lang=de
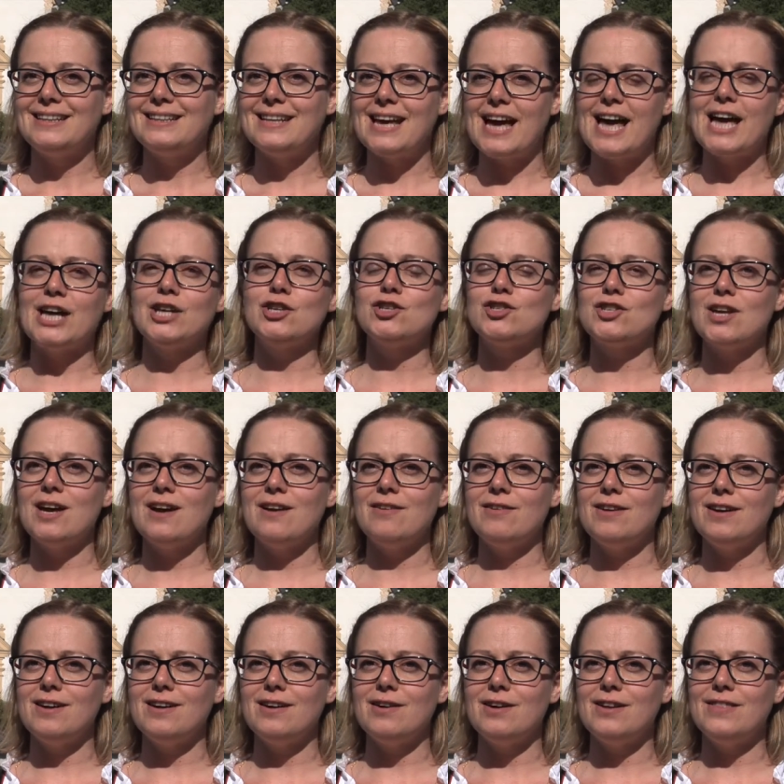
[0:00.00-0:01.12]
die erste
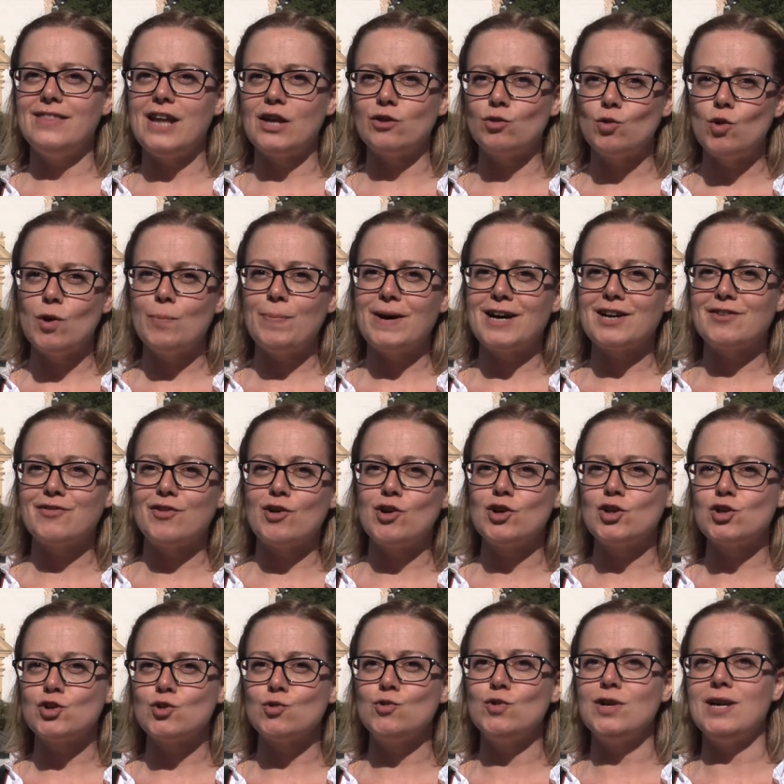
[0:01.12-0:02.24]

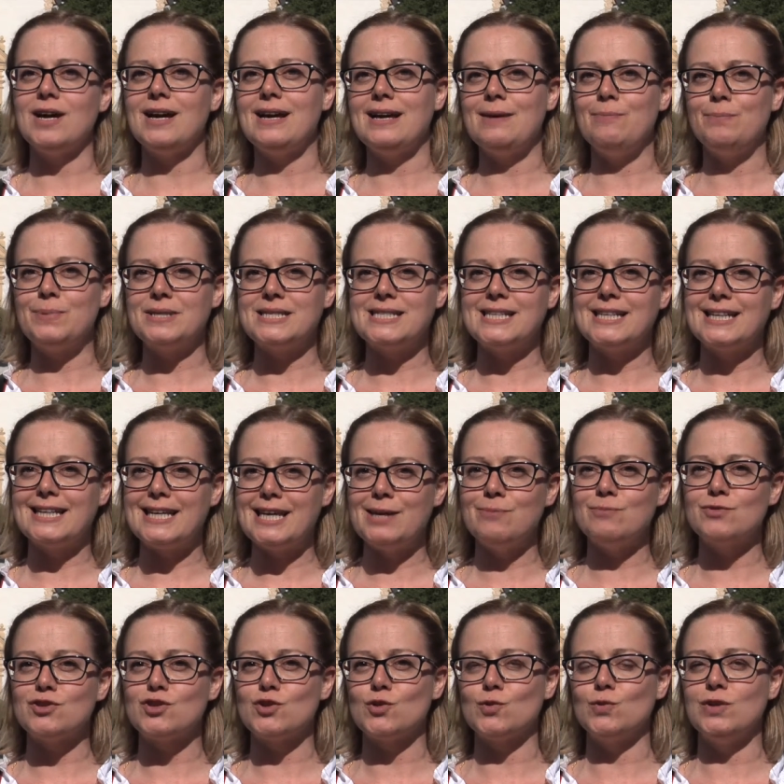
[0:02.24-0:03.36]
Naturpark-Volksschule im Bezirk
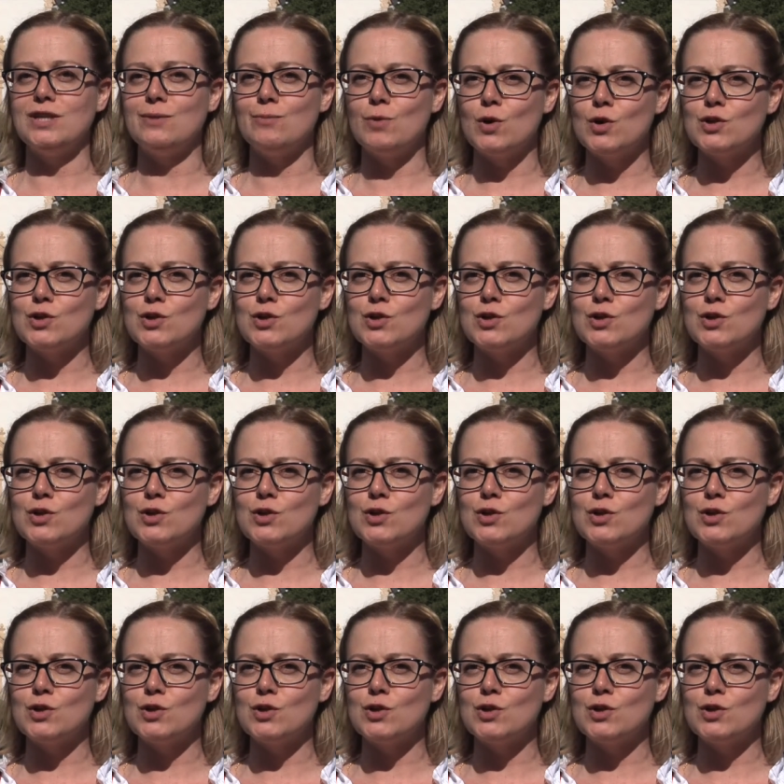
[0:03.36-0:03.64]
Himst und im